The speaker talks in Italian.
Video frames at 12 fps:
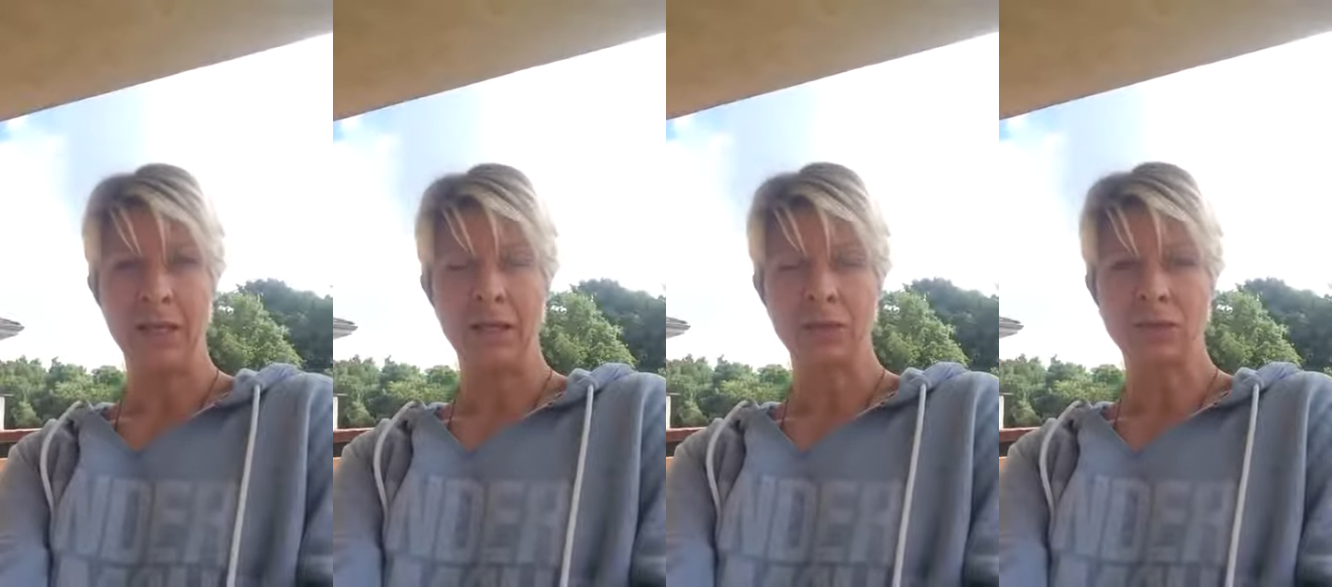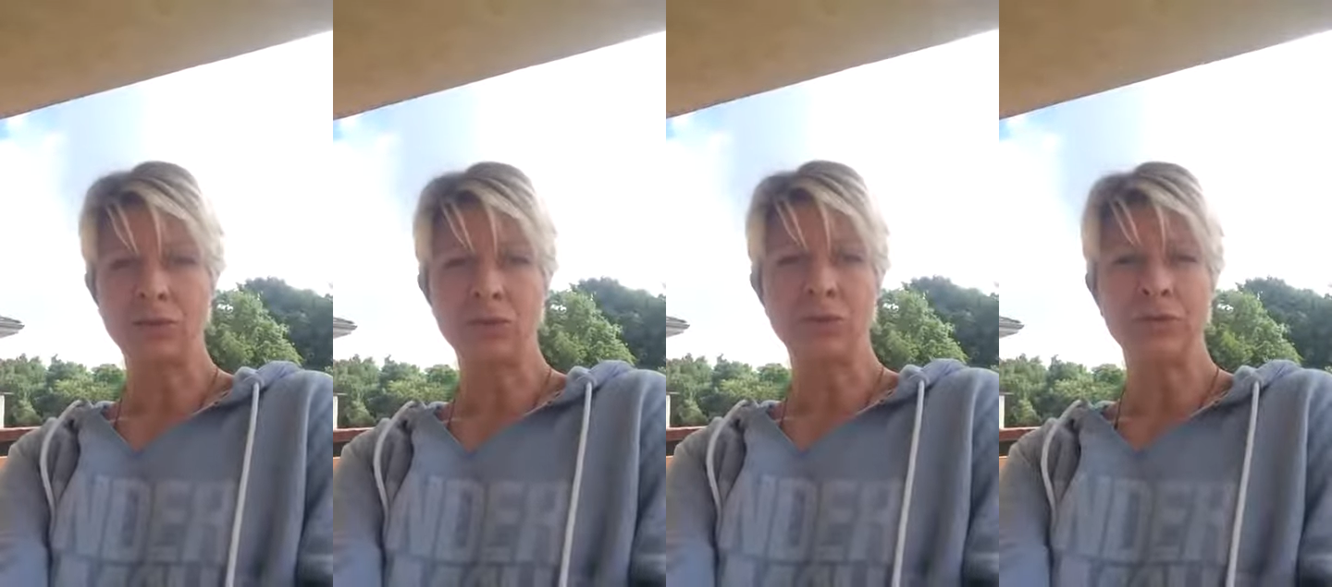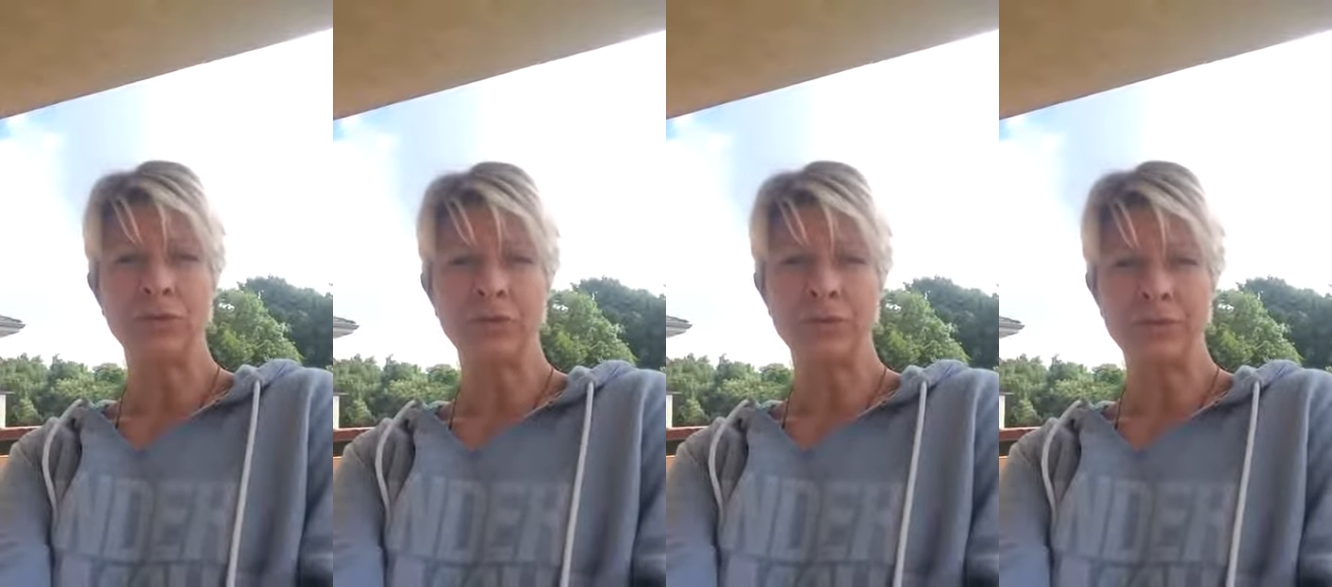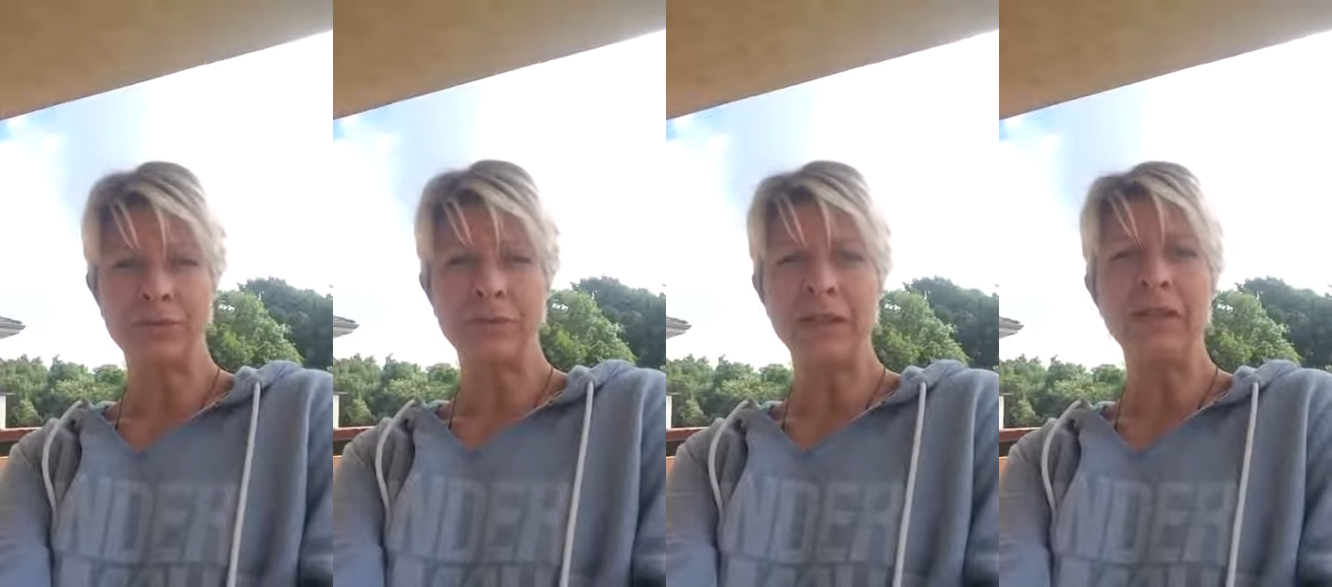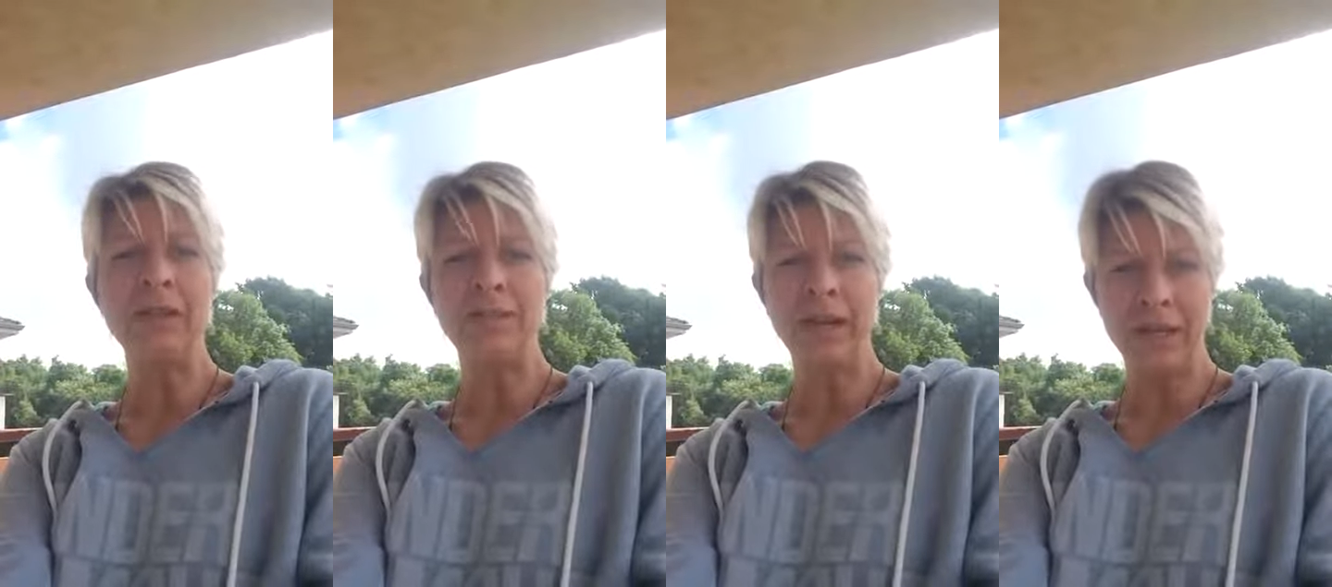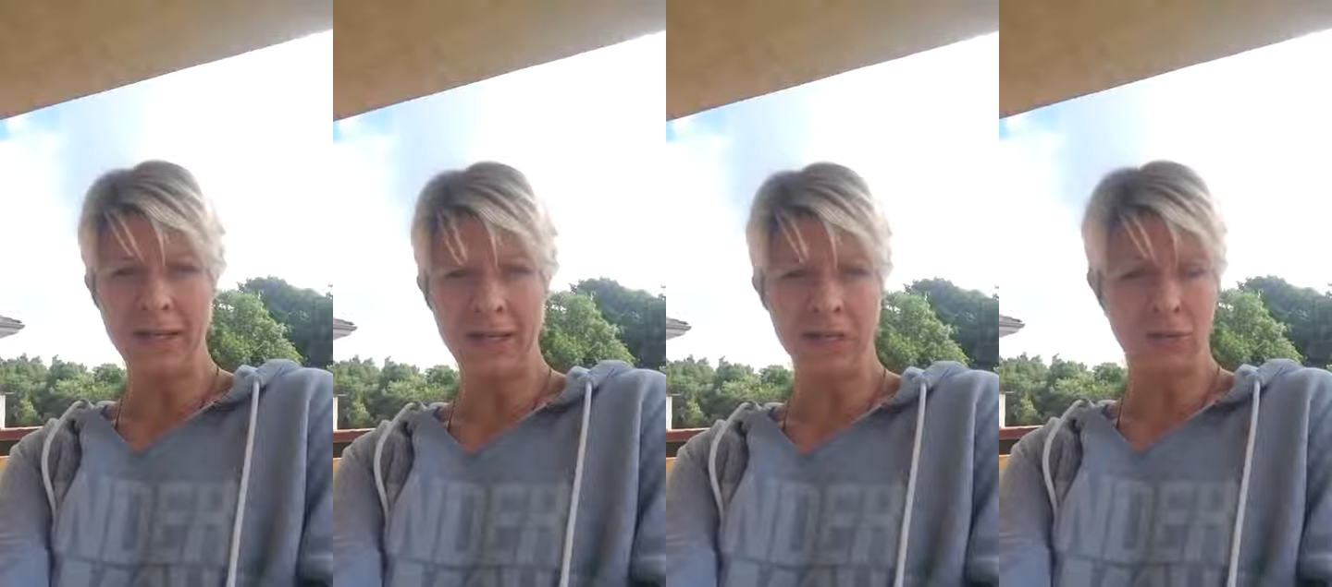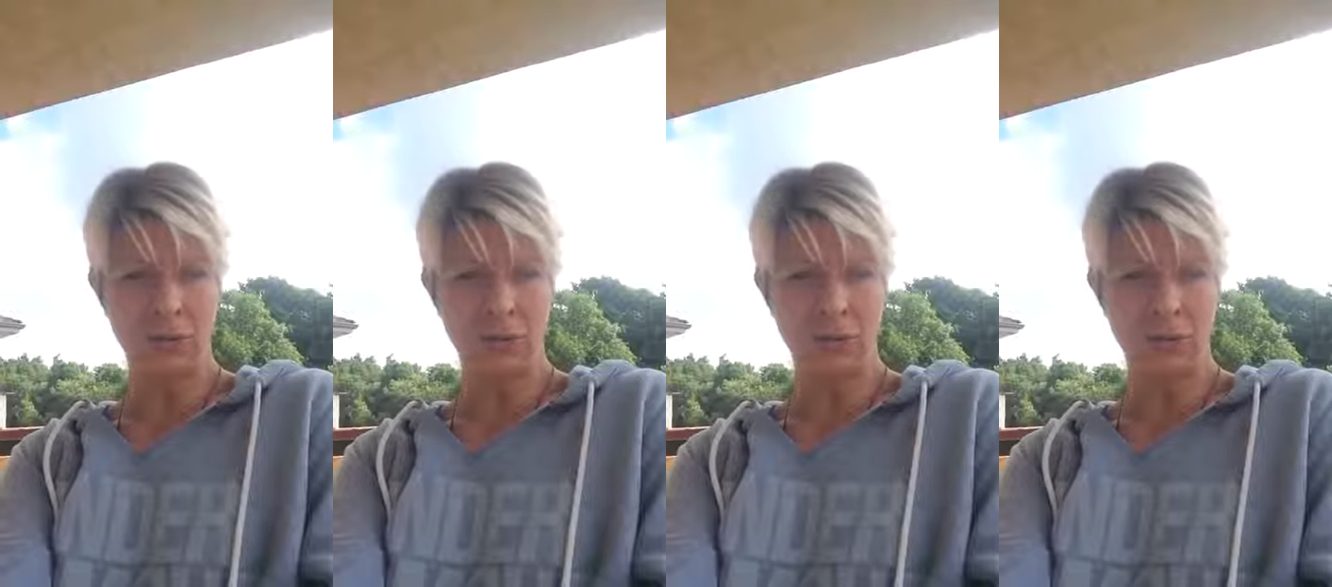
eh, sotto vari livelli,